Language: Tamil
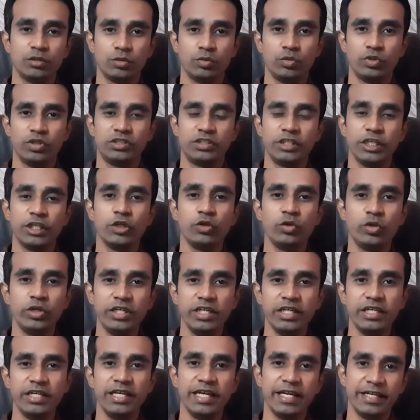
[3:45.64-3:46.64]
ஒரு செக்யூரிட்டி
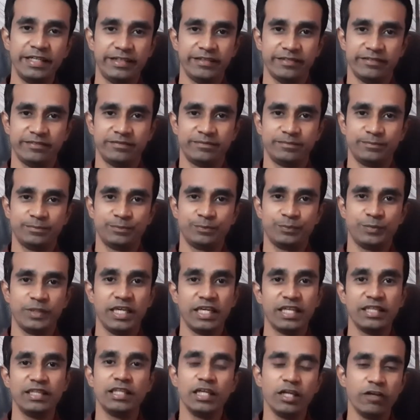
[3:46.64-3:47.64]
கேட்
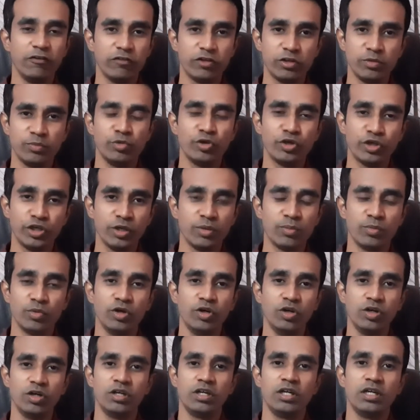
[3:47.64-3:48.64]
எந்த அளவுக்கு முக்கியமோ
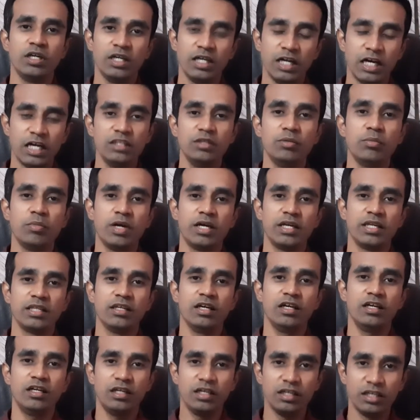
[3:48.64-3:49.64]
அது மாதிரி
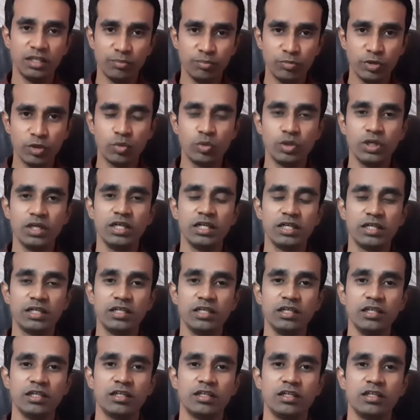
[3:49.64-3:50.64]
தான் நம்ம உடலுக்கு
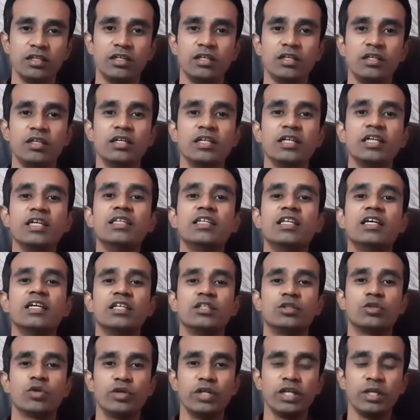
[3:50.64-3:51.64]
இந்த
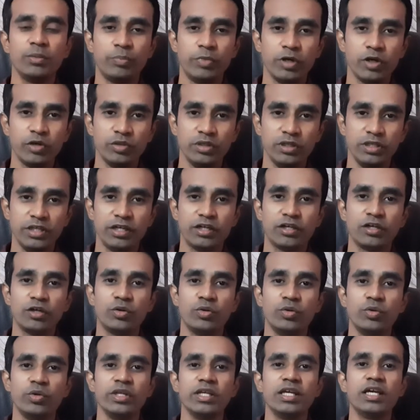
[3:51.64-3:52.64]
தொண்டை பகுதியில்
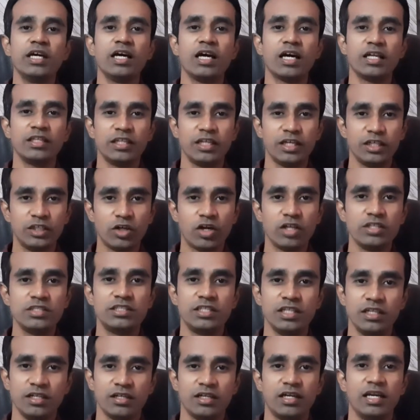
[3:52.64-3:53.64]
இருக்கக்கூடிய அந்த
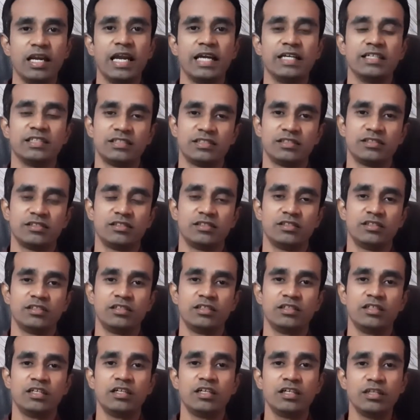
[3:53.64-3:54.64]
டான்சில் கிளான்ஸ்
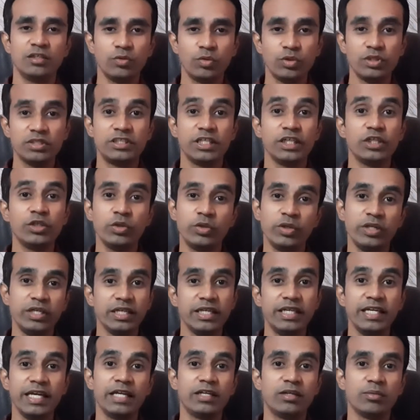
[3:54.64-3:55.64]
ஒரு செக்யூரிட்டி
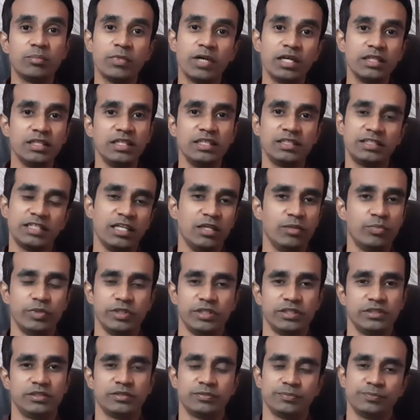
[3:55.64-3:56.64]
கேட் மாதிரி
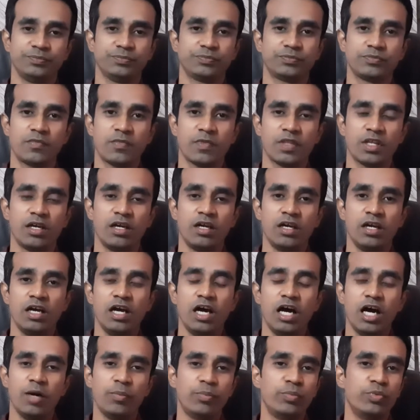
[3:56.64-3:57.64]
செயல்படுது
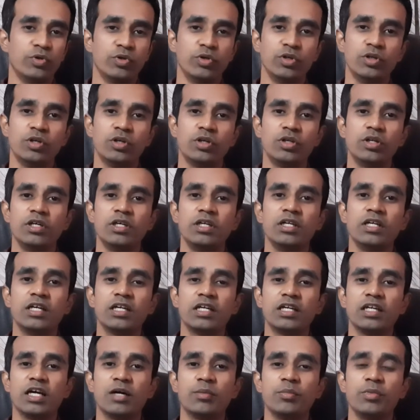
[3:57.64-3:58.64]
அப்போது
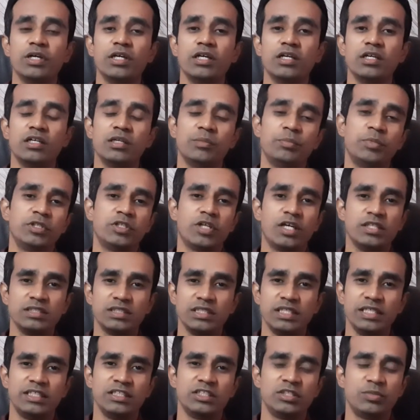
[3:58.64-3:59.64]
நம்ம இப்போ
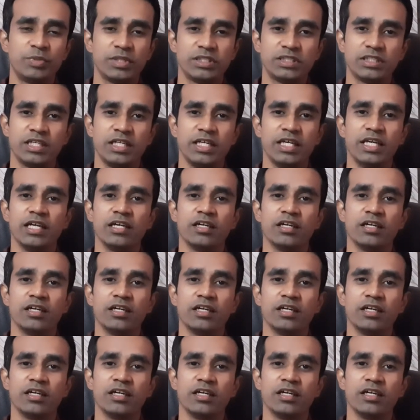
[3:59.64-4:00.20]
டான்சிலைட்டிஸ் பிரச்சனை